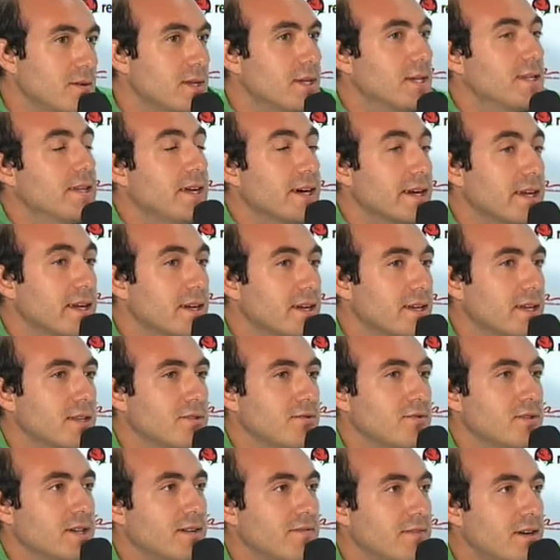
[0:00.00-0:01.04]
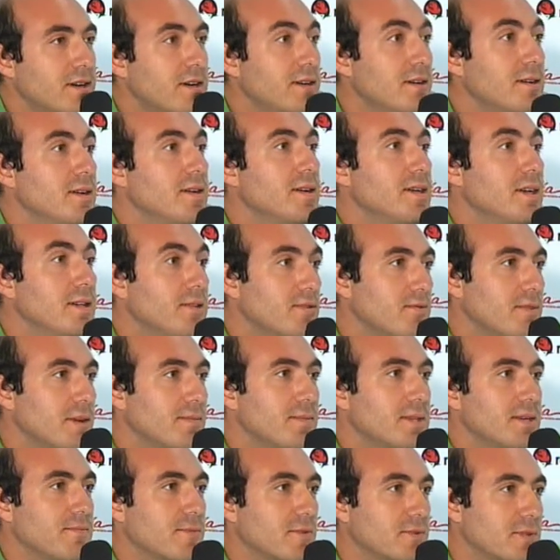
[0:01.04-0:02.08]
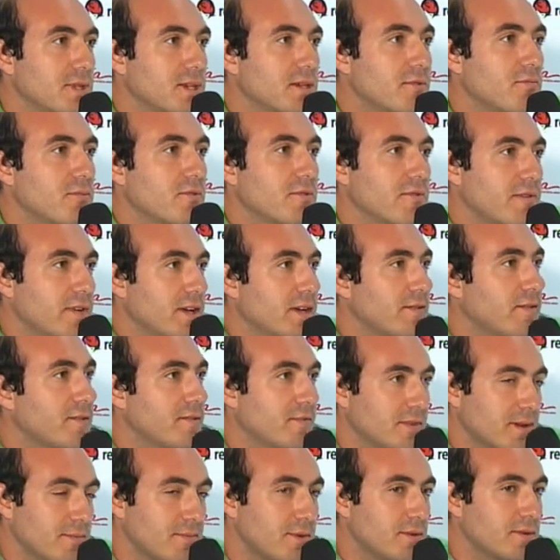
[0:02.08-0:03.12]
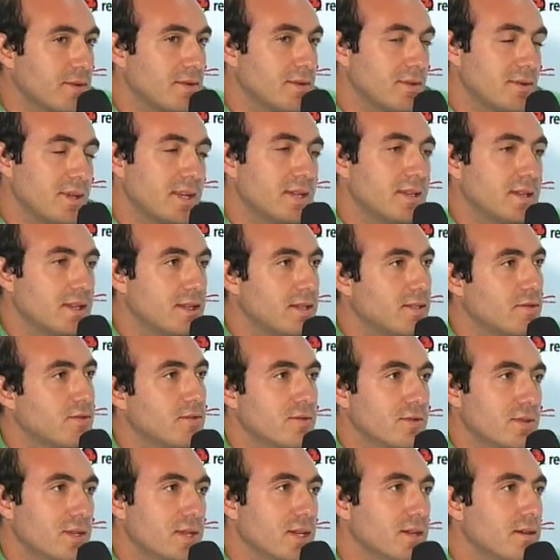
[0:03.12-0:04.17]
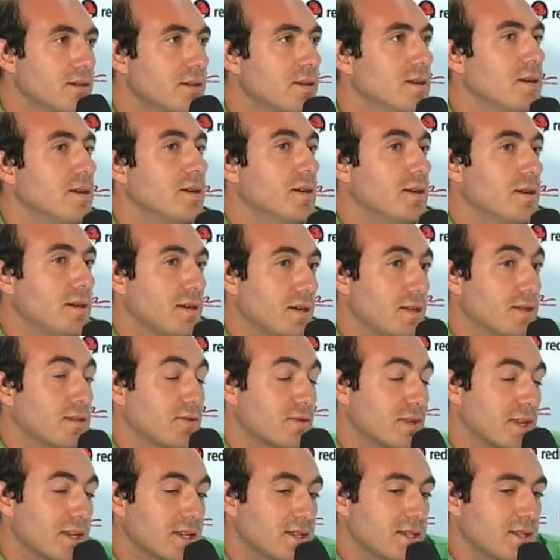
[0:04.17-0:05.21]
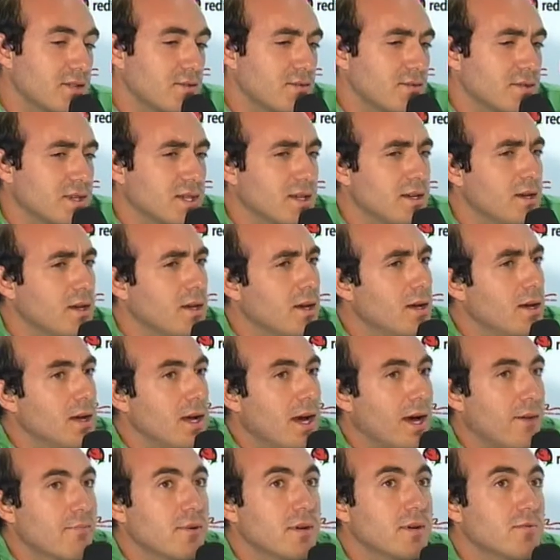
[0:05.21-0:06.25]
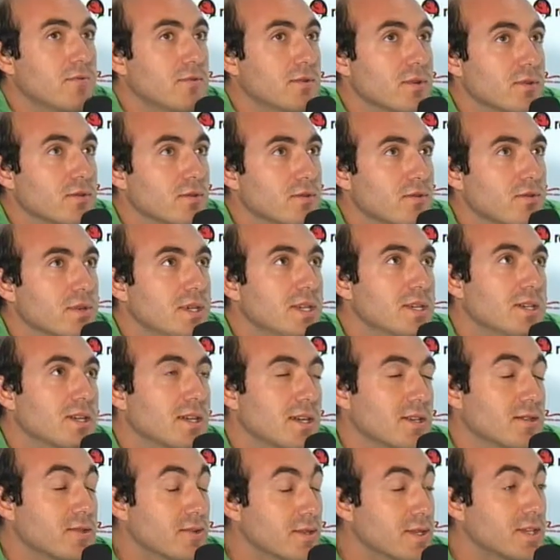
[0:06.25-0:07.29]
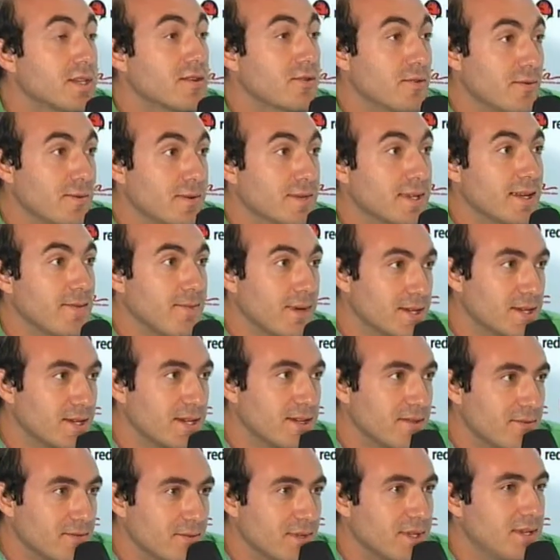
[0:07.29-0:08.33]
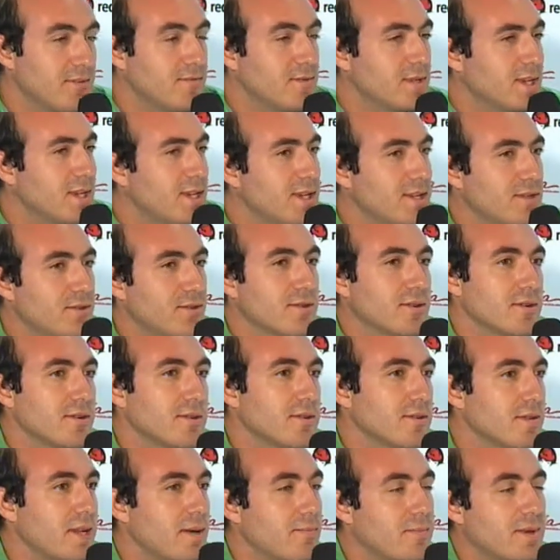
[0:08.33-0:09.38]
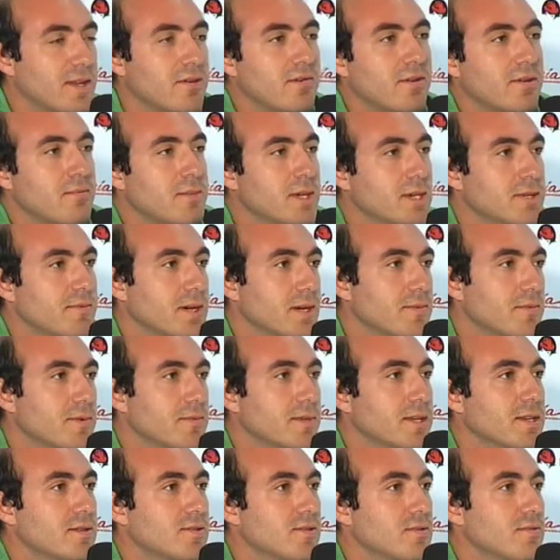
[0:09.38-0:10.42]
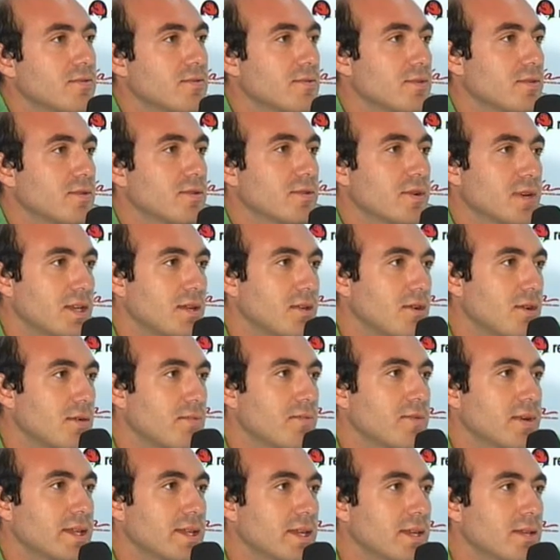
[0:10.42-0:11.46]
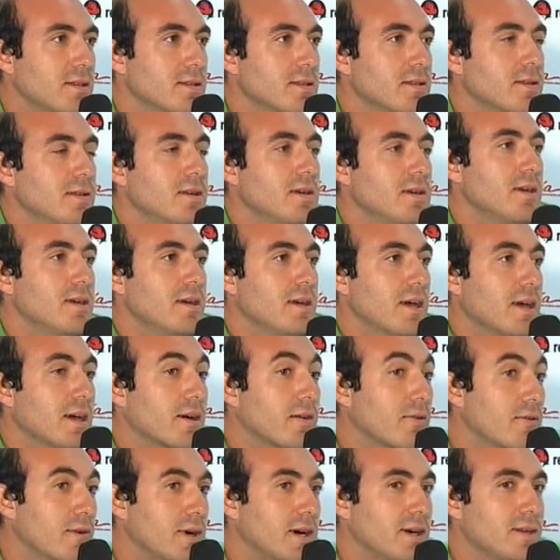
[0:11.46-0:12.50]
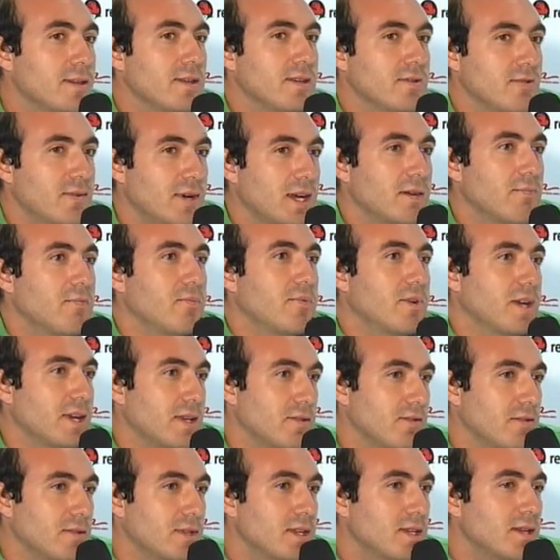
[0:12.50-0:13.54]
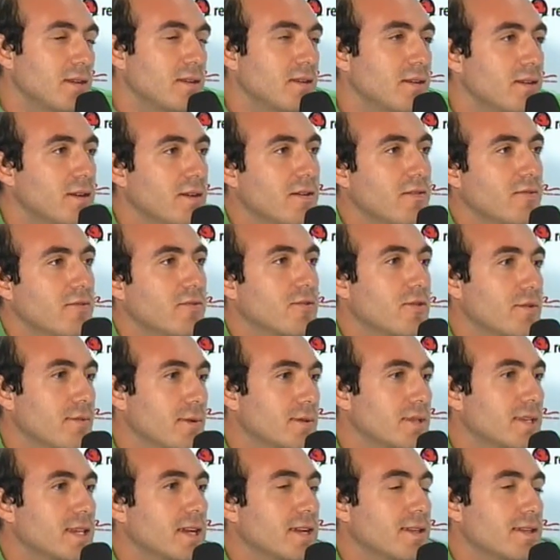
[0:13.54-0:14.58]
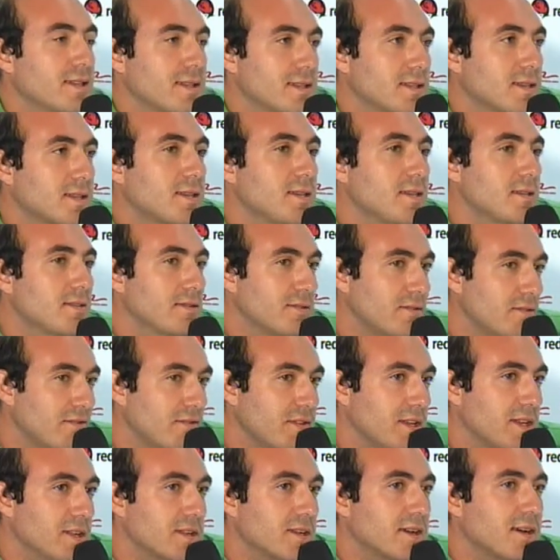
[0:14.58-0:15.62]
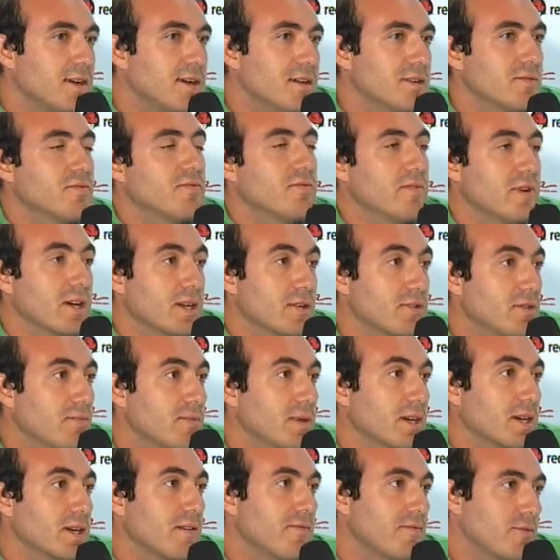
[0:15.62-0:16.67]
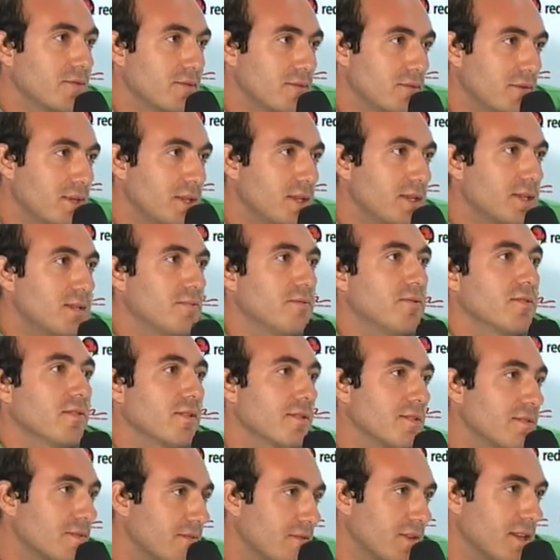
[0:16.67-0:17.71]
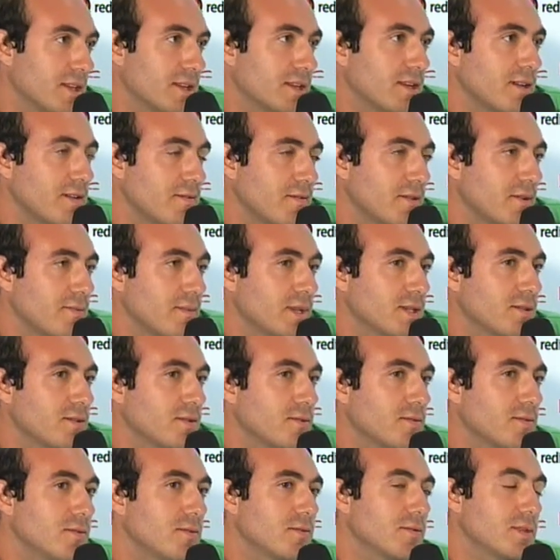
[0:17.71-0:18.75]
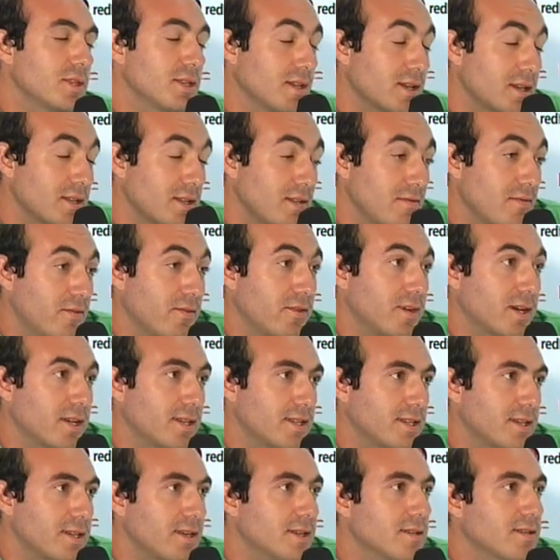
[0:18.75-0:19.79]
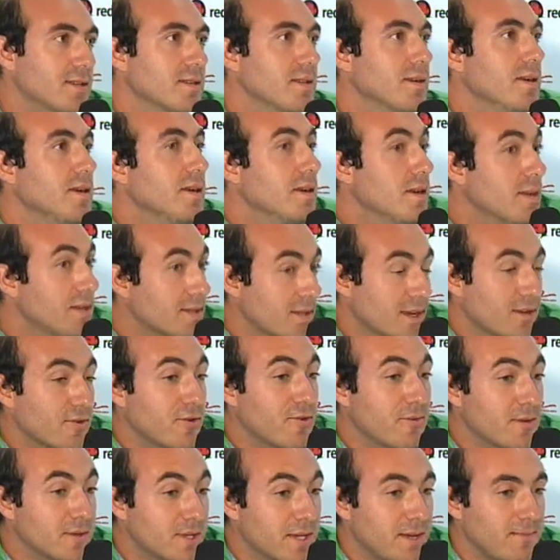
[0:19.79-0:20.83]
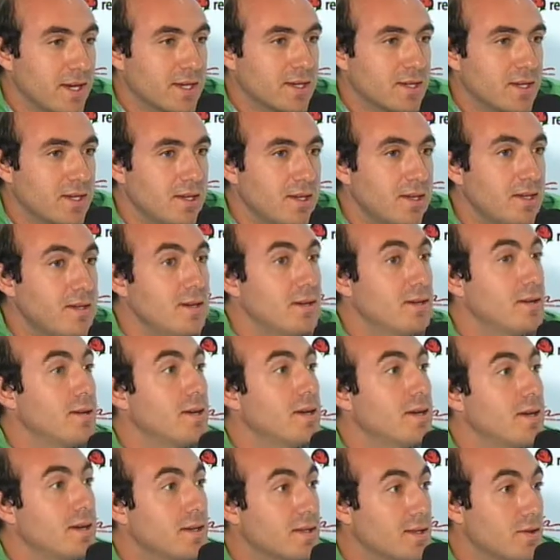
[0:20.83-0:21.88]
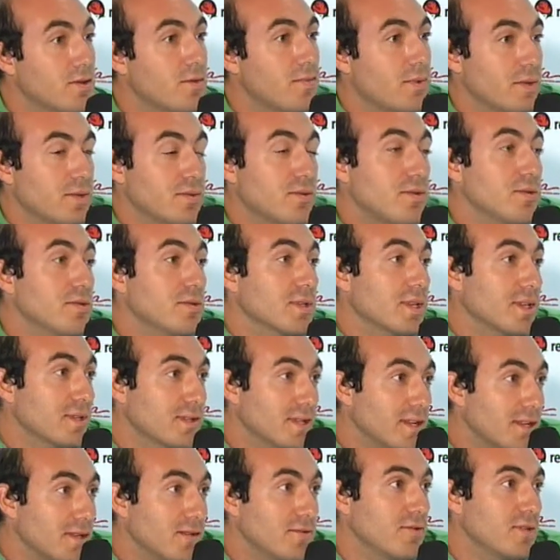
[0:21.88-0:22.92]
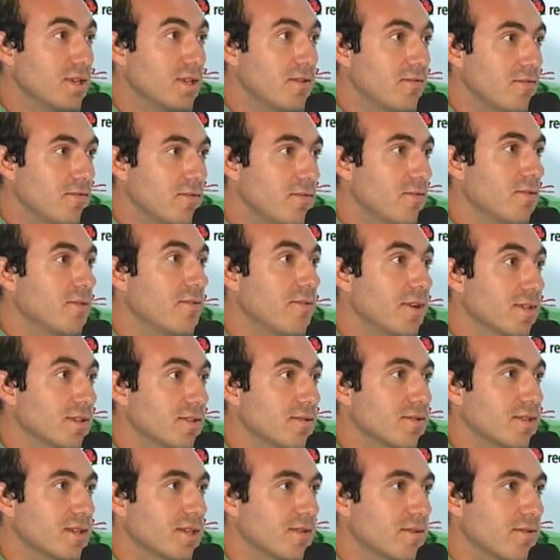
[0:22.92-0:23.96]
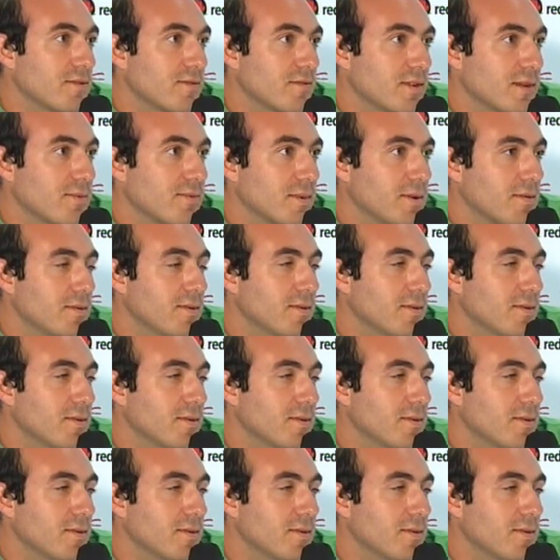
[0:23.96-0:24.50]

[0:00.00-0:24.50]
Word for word: Et derrière, il y a du Java et du web sémantique pour faire vraiment l'analyse de données et le stockage des données. Après où j'en suis, j'ai quelque chose qui commence à marcher. Donc si vous allez sur la plateforme d'expérimentation sur reador.net, reador.net. E vous commencez à tester euh, le filtrage, vous pouvez récupérer vos tweets pour euh, filtrer l'information, générer des flux RSS. Ça commence à marcher, c'est open source, installez-le chez vous pour voir ce que ça donne vraiment.